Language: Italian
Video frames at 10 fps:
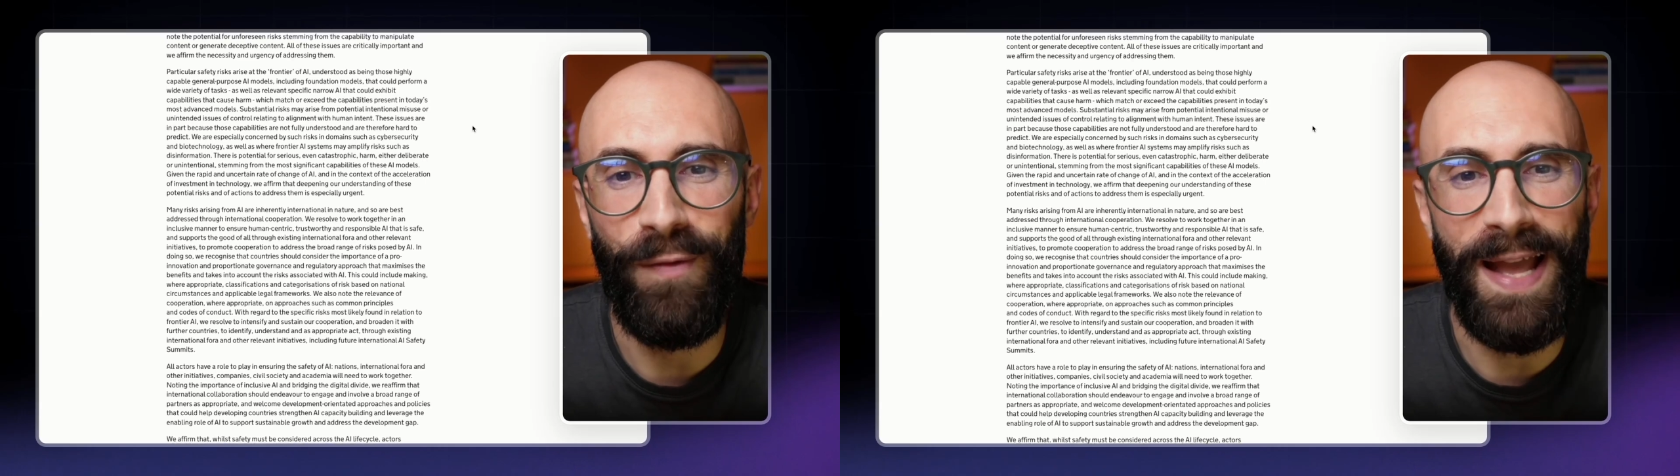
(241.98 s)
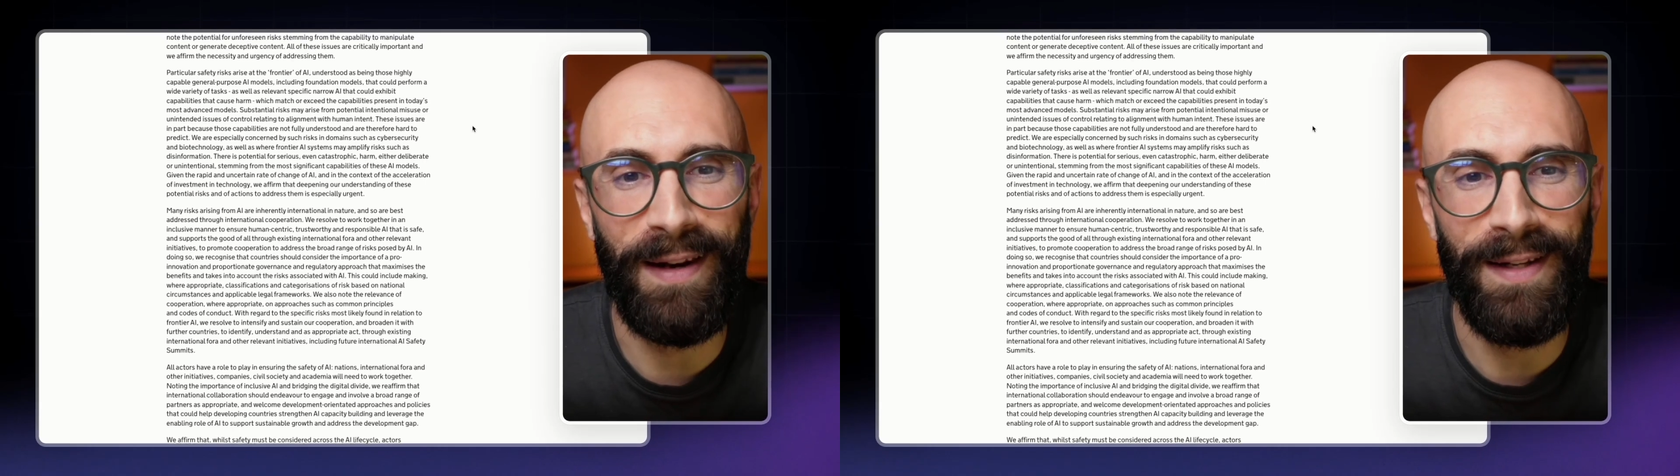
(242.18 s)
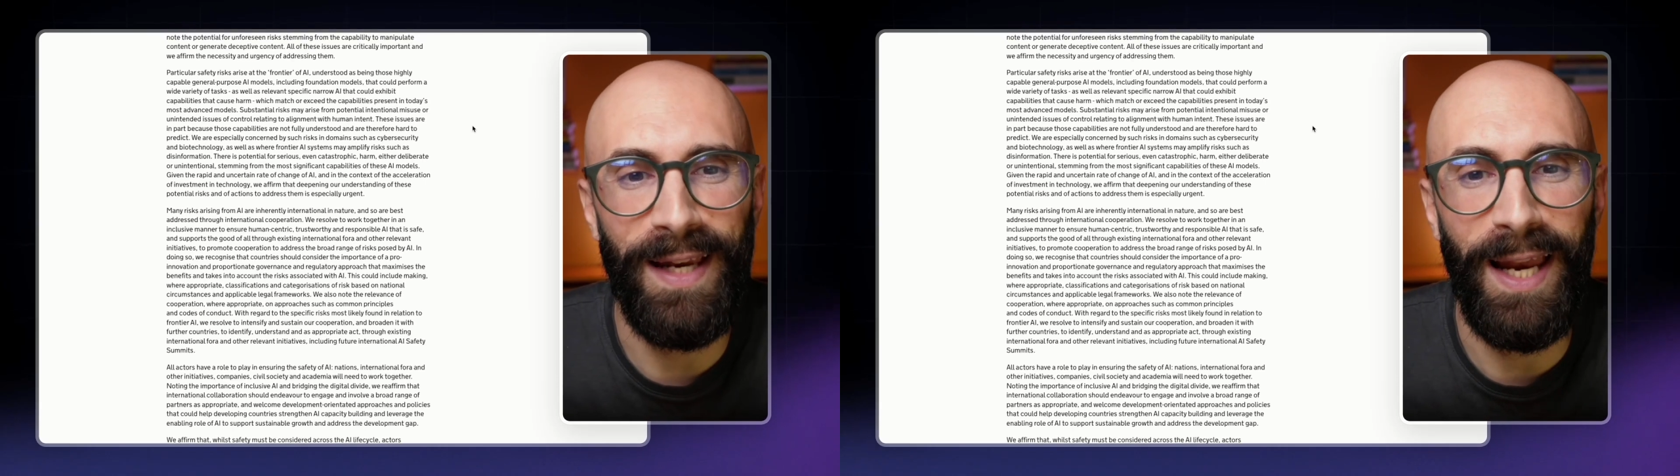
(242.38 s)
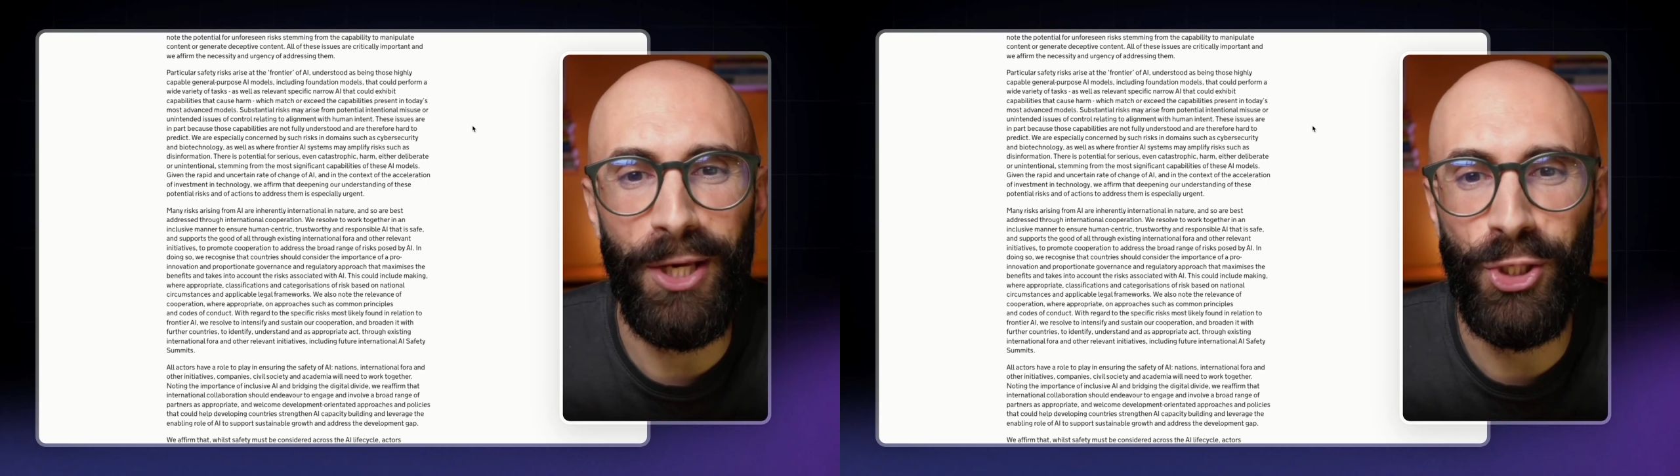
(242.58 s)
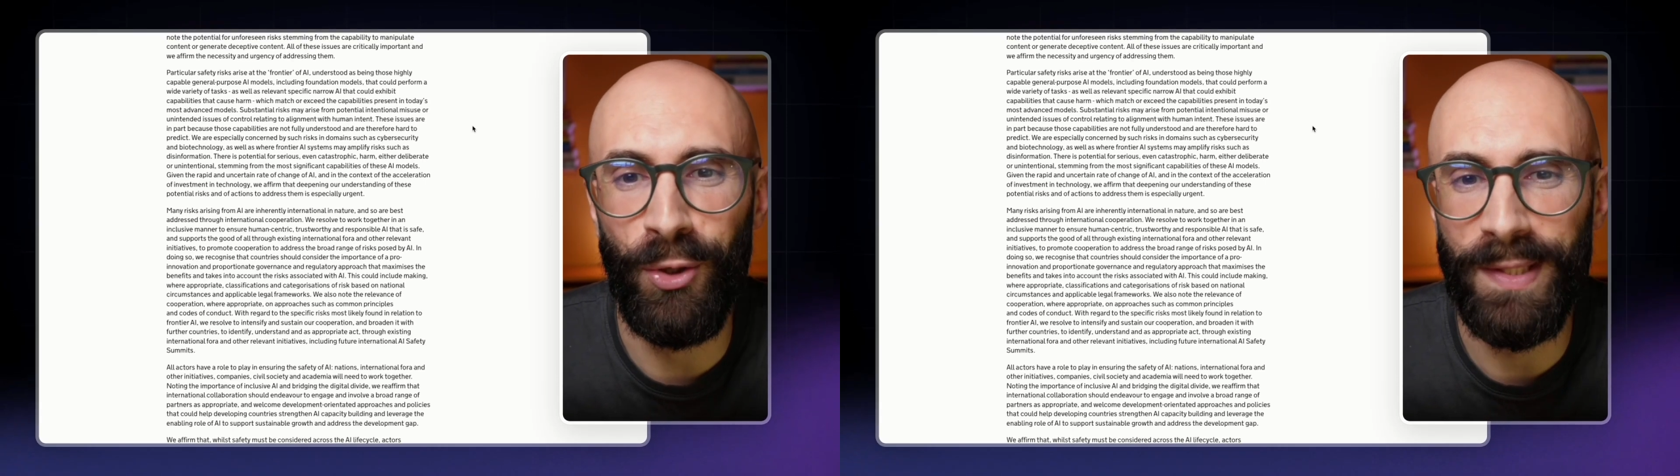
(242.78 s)
governi, le
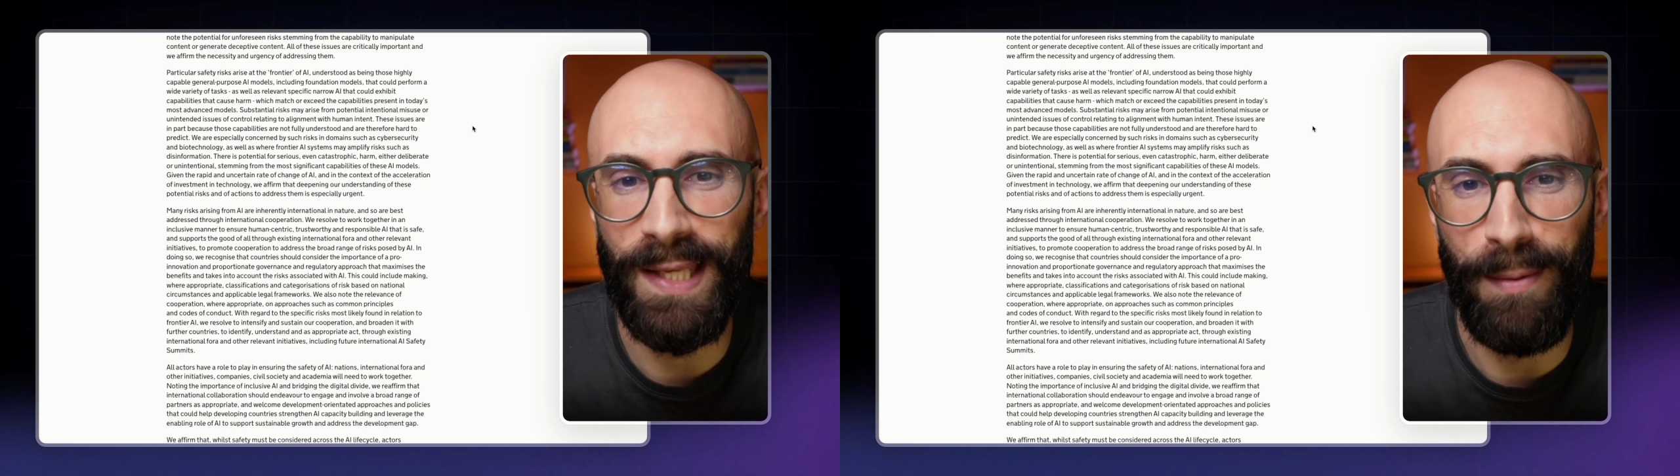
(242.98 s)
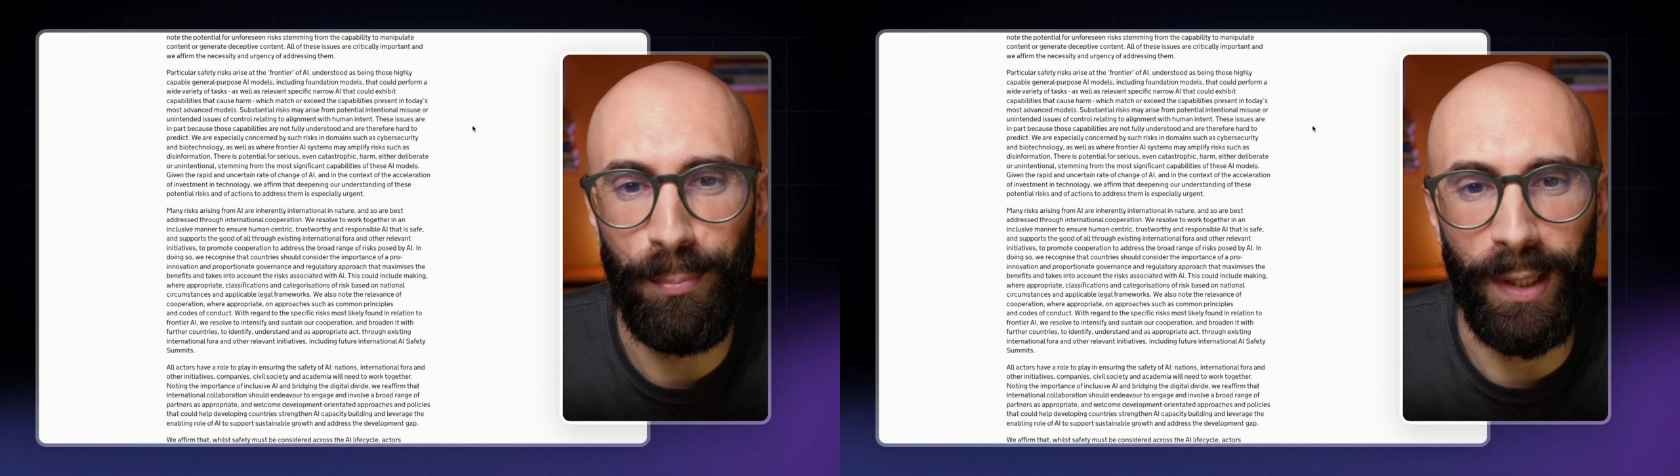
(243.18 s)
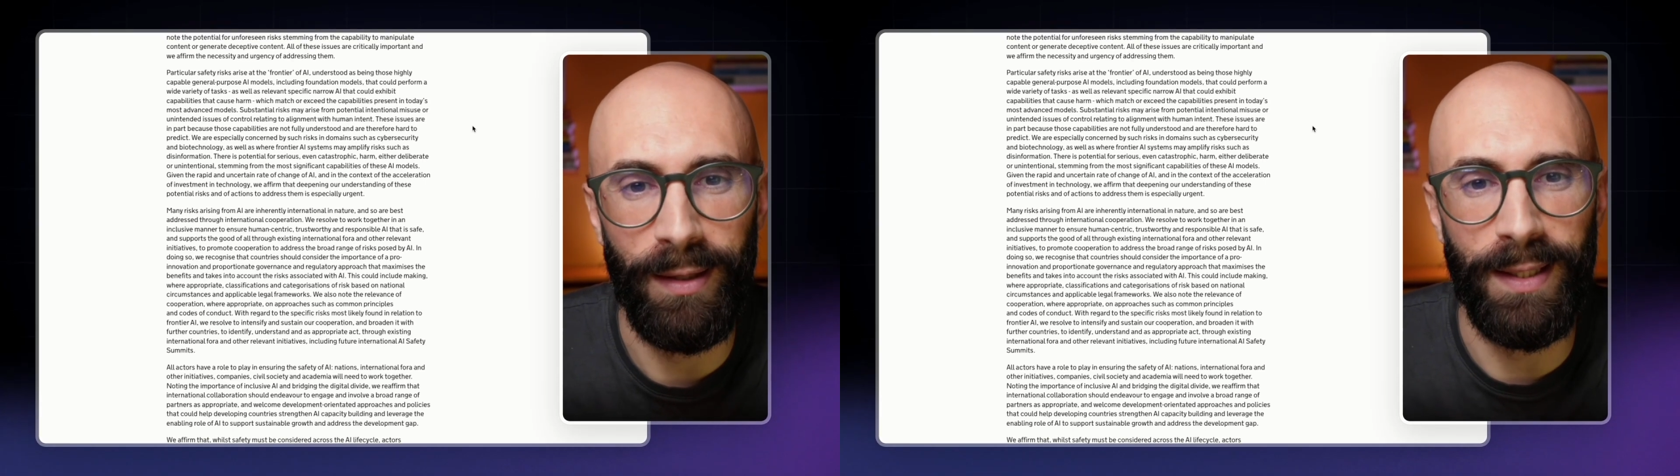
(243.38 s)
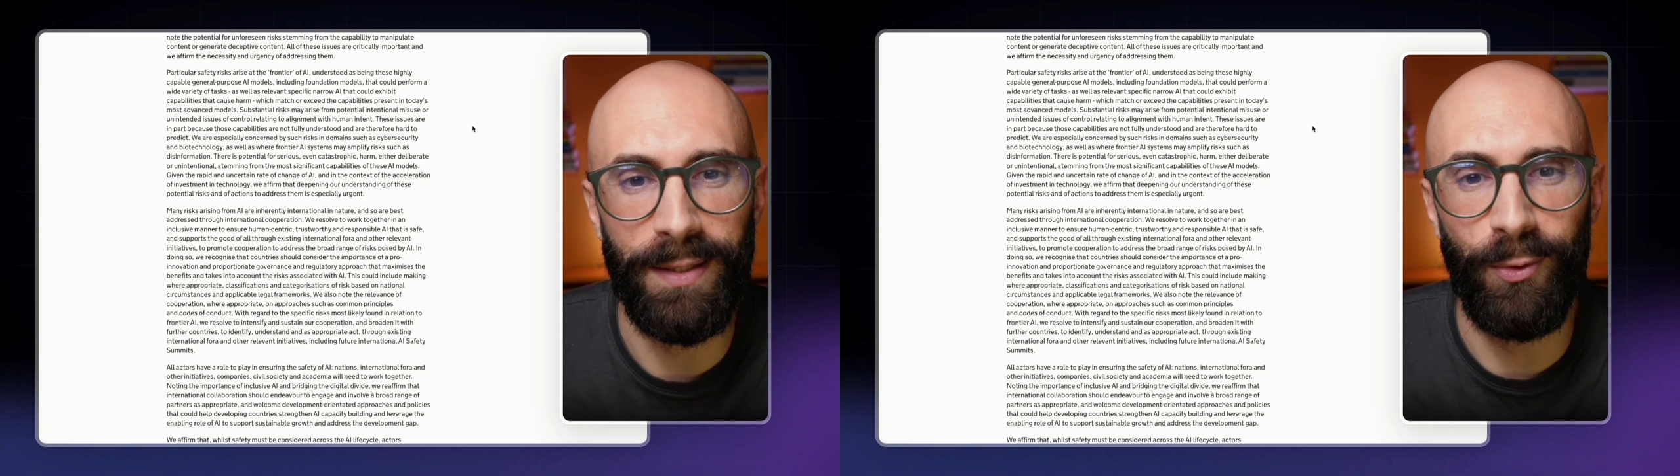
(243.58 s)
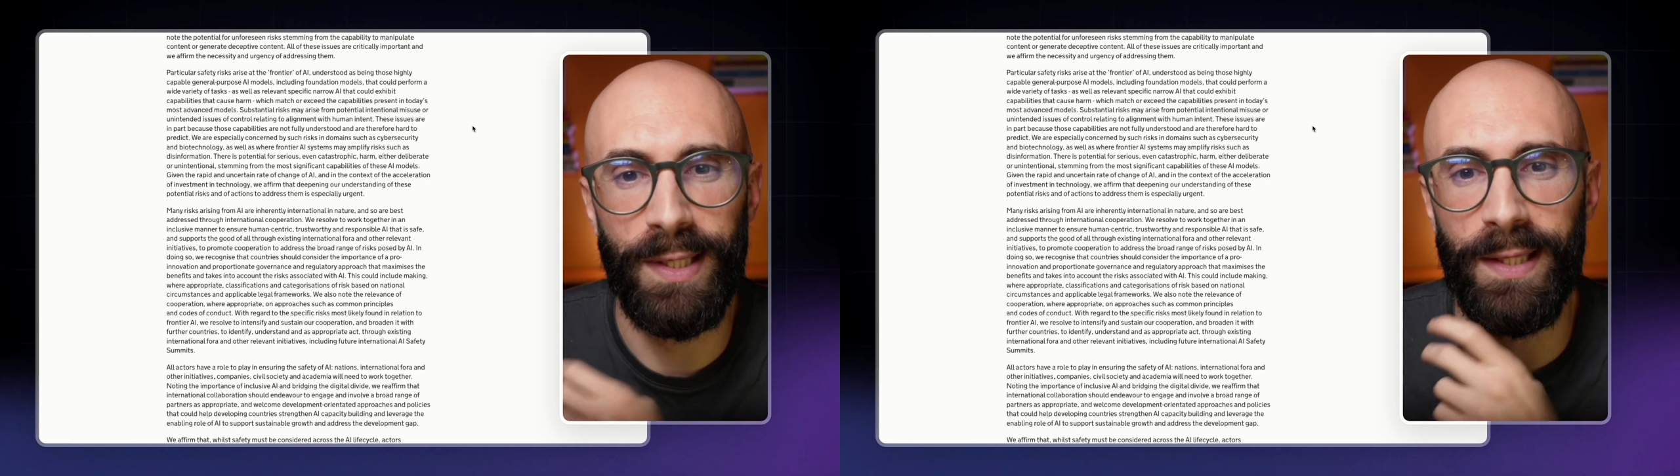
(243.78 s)
leggi non sempre
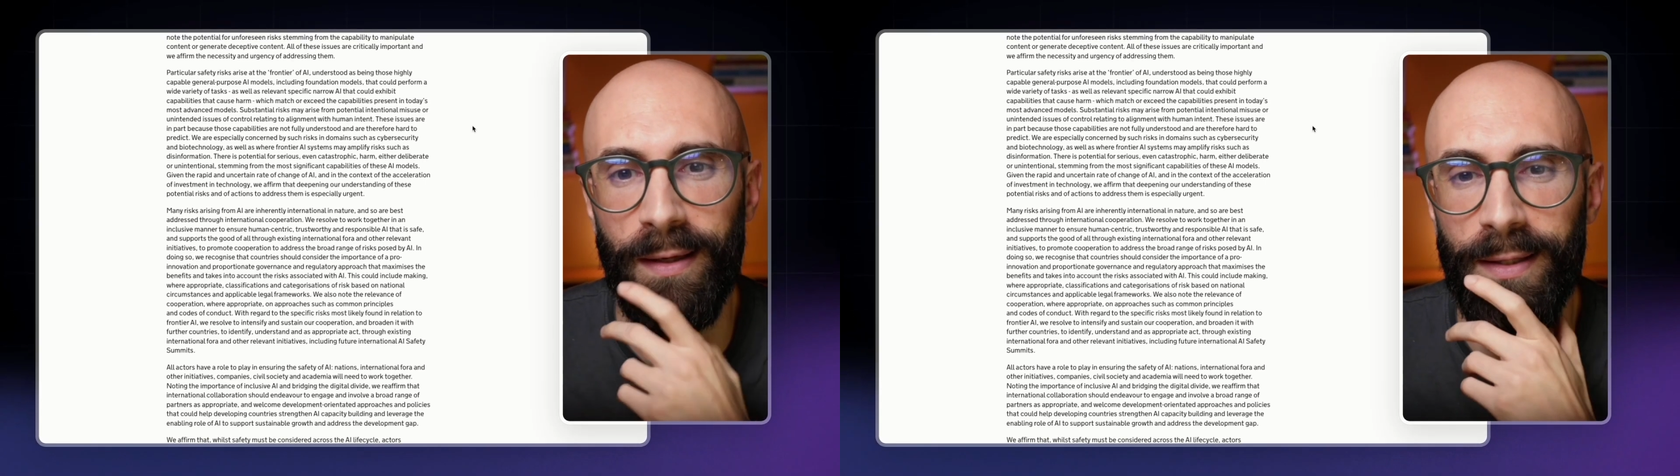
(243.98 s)
riescono a stare